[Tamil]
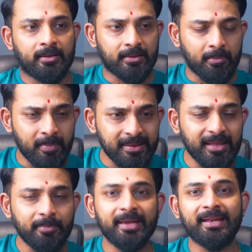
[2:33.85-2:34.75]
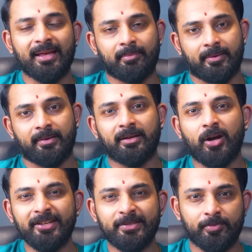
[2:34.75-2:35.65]
சம்மந்தமே இல்லாமல் இந்த
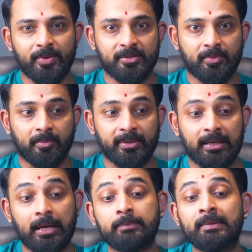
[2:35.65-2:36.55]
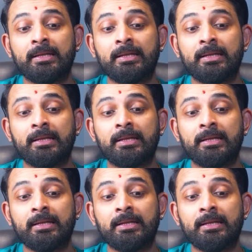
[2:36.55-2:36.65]
காசிப்ஸ் பேசிப்பாங்க பார்த்தீங்களா